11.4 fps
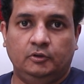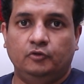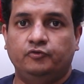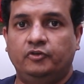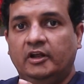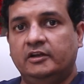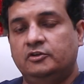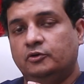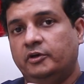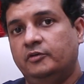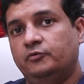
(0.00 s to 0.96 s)
तो फिलर
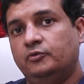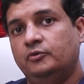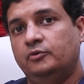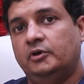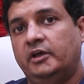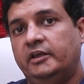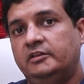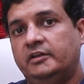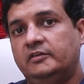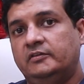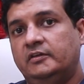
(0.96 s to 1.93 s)
जो है वो एक
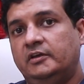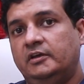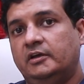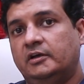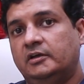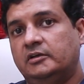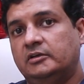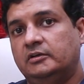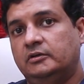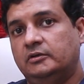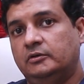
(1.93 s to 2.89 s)
तरह से
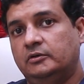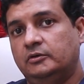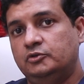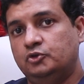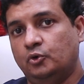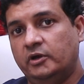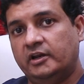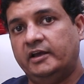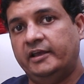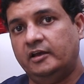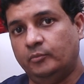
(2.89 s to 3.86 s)
शुगर
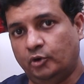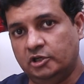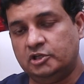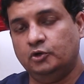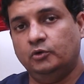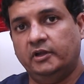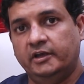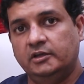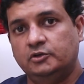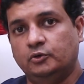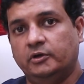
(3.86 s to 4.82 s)
का एक मॉलिक्यूल
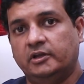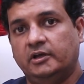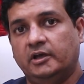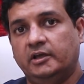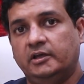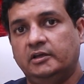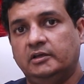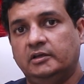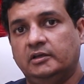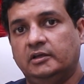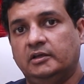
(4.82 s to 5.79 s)
है शुगर का एक
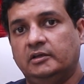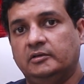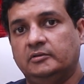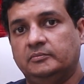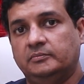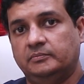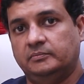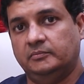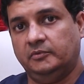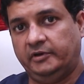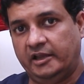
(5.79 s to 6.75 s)

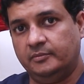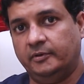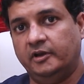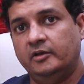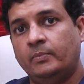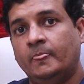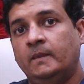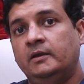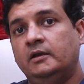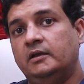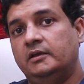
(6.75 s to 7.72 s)
टाइप है
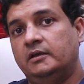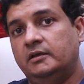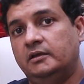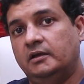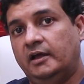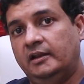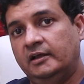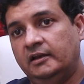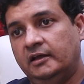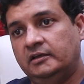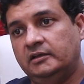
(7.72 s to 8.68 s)
अलग
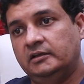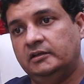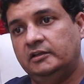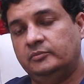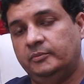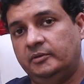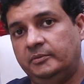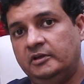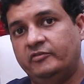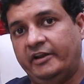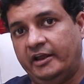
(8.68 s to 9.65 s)
अलग इसमें
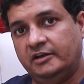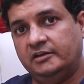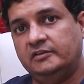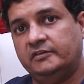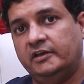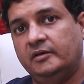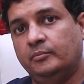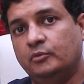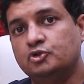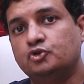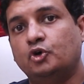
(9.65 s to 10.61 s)
भी वैरायटीज़ हैं
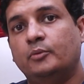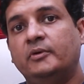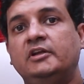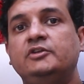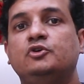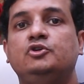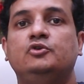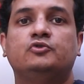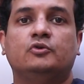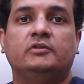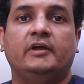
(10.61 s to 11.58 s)
मोस्ट कॉमनली जो
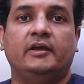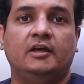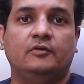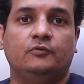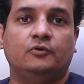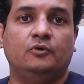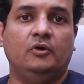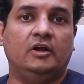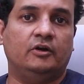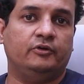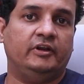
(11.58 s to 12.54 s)
यूज़ होता है वो
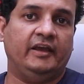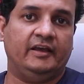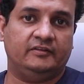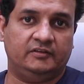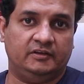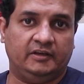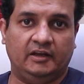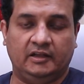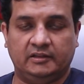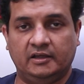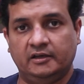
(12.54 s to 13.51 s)
हेलोरिक एसिड
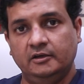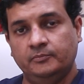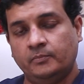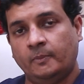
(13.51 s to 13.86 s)
कहलाता है